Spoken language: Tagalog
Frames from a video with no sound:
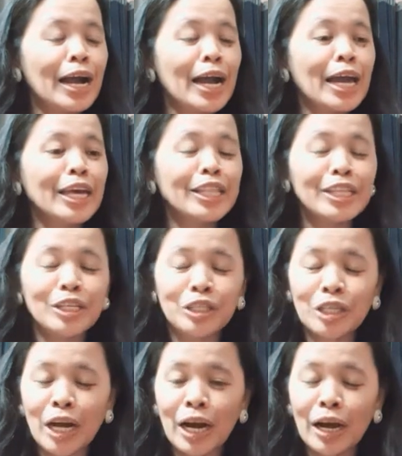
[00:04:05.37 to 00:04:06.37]
hindi
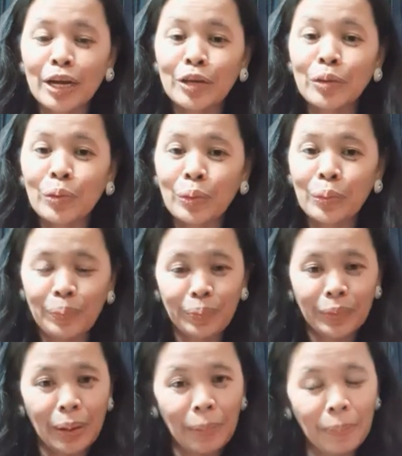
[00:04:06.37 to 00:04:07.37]
siya yung
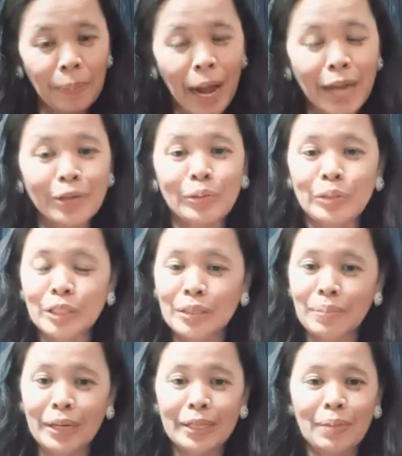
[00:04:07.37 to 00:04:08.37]
maayos
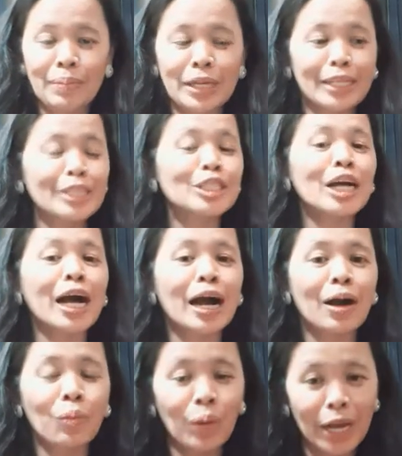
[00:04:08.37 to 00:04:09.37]
na magdamit at
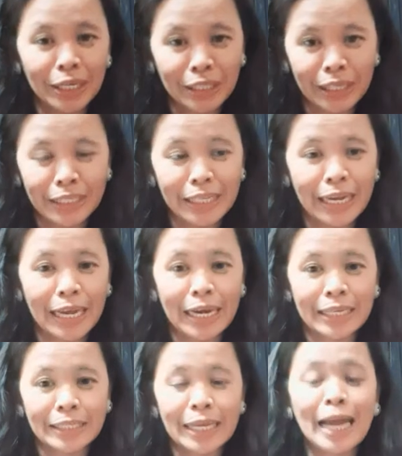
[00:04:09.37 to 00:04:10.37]
saka wala siyang
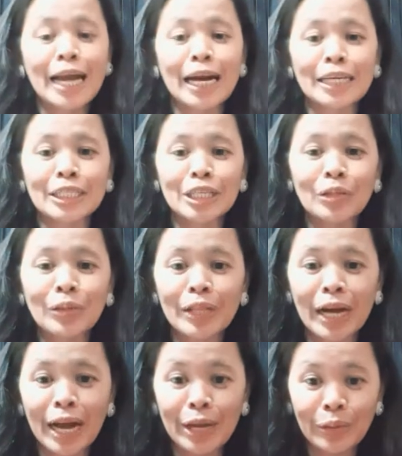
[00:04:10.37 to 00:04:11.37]
tinelas kasi yun
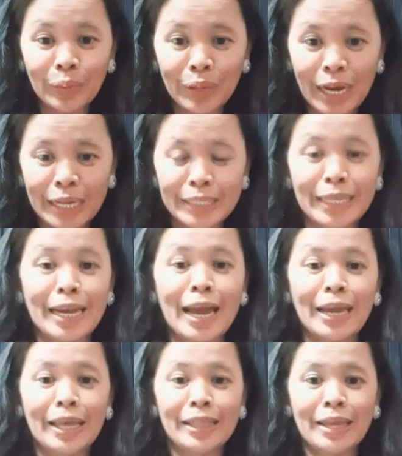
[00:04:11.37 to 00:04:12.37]
na nga yung
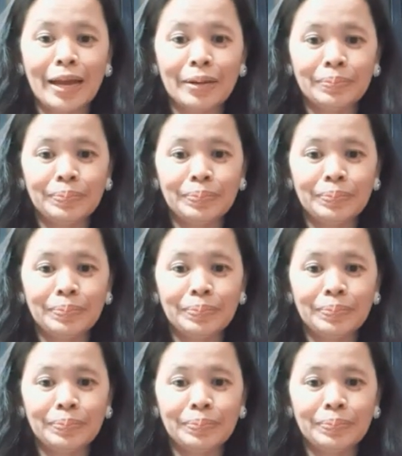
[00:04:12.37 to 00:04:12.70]
nakasanayan niya.